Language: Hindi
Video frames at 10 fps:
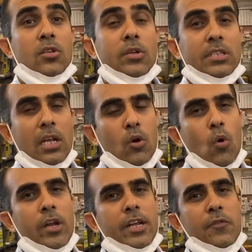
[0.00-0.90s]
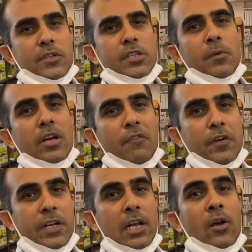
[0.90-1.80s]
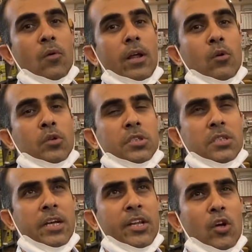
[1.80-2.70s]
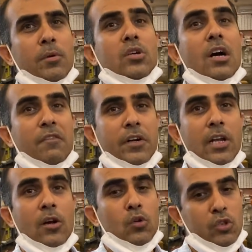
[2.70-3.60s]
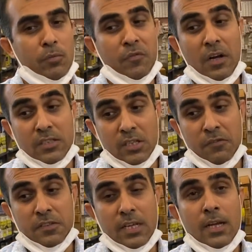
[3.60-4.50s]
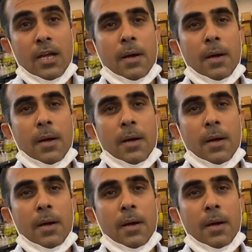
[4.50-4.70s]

तो इसलिए कोरियर की वजह से भी काफ़ी डिले हो रहा है कुछ एरियो में तो काफ़ी डिले है कुछ में फास्ट सर्विस है